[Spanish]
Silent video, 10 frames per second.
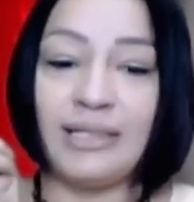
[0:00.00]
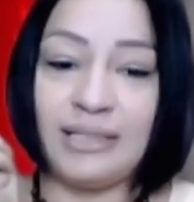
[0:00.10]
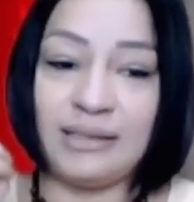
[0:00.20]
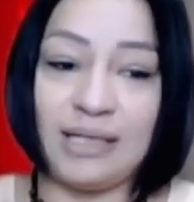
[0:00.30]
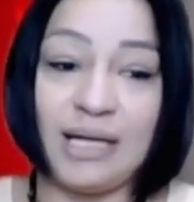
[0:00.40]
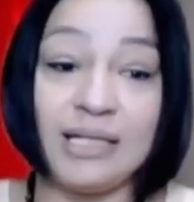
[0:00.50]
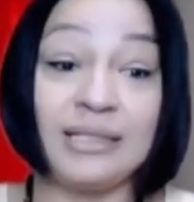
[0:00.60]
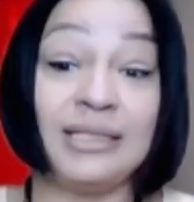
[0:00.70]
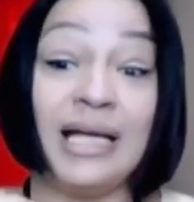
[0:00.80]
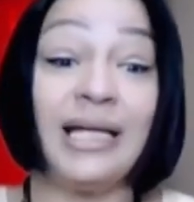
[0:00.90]
que se
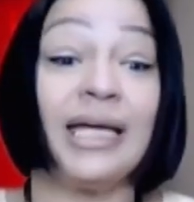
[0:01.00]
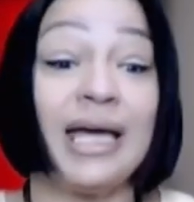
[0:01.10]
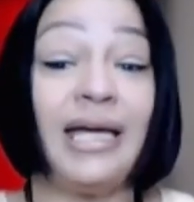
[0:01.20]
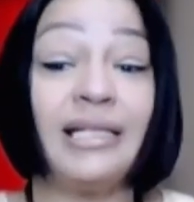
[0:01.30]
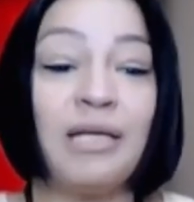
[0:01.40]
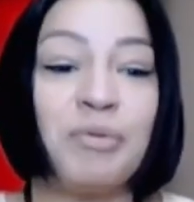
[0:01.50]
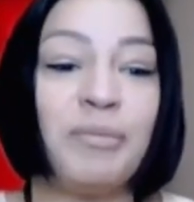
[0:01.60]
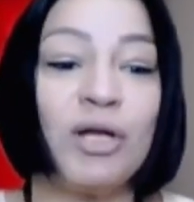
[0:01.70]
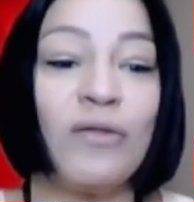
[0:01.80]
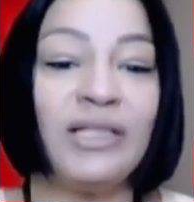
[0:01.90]
tienen que irse
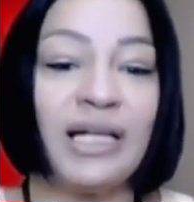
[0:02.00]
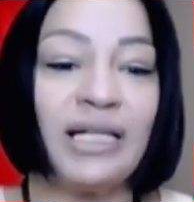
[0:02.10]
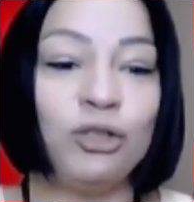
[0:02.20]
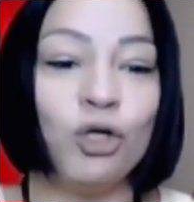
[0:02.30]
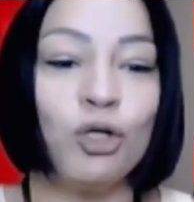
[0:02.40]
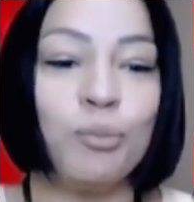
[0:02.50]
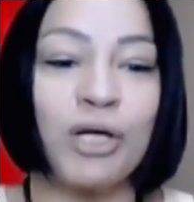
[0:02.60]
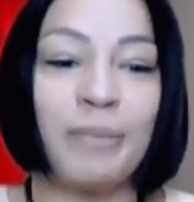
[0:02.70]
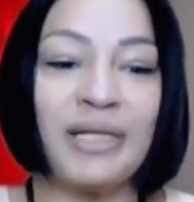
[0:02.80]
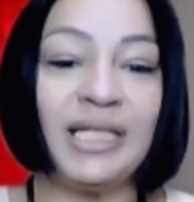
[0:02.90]
primero del territorio
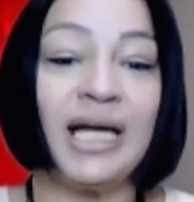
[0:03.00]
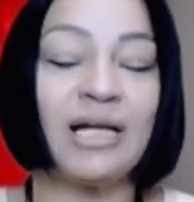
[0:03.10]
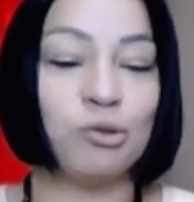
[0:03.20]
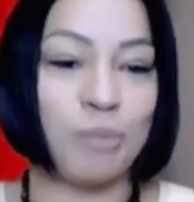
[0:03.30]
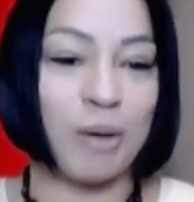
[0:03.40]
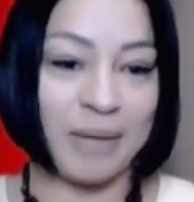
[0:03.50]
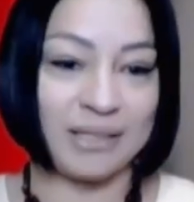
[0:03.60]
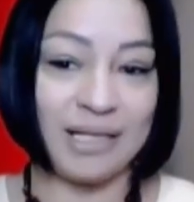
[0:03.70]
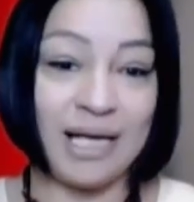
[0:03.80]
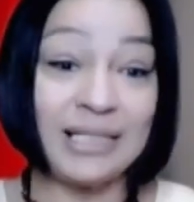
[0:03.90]
porque persiguen a sus
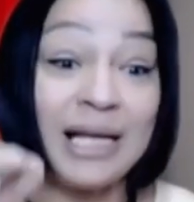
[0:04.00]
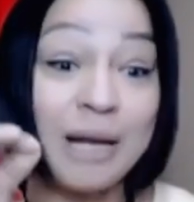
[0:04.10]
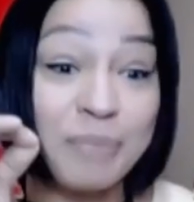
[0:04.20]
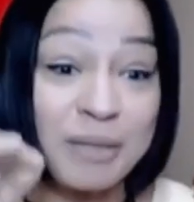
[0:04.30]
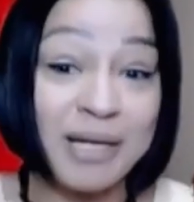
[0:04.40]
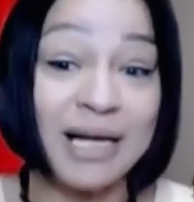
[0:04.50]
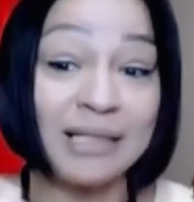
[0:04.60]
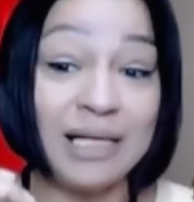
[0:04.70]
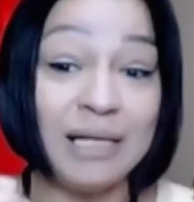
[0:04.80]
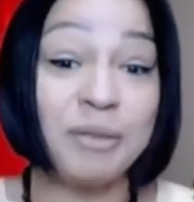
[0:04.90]
papás. Ese es la
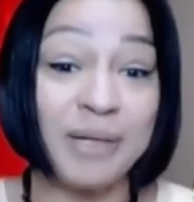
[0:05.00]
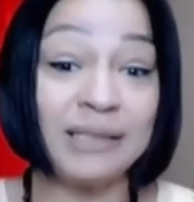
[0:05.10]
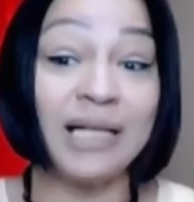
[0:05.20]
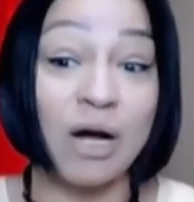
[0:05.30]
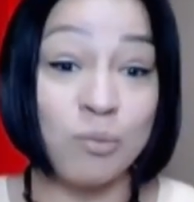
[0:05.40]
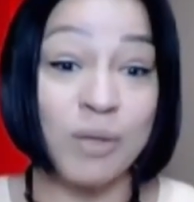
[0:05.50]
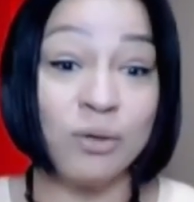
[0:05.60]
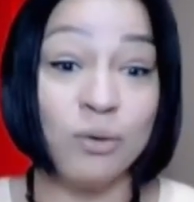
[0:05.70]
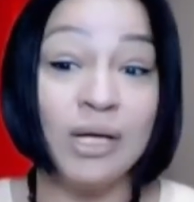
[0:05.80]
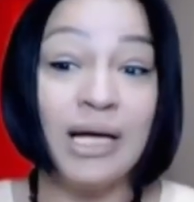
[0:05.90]
primera, el primer trauma,
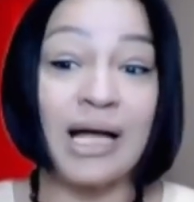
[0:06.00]
¿no?